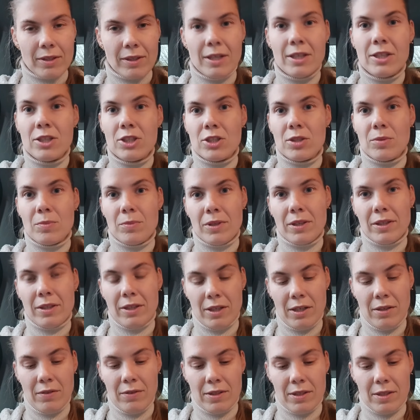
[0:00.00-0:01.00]
Лично мне
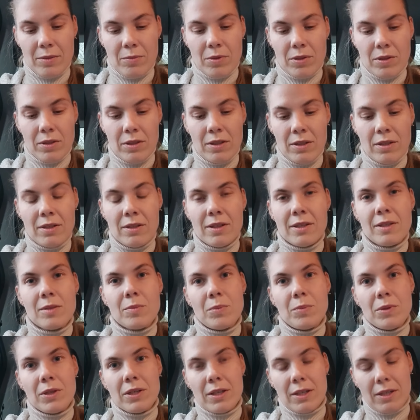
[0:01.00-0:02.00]
нравится, и
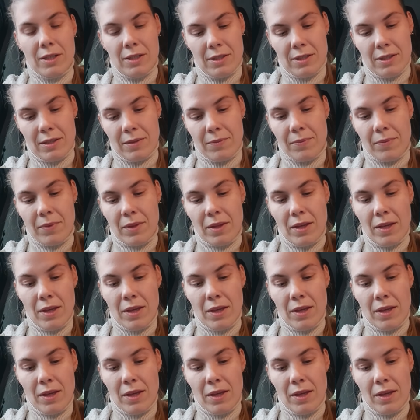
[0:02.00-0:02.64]
это прекрасно.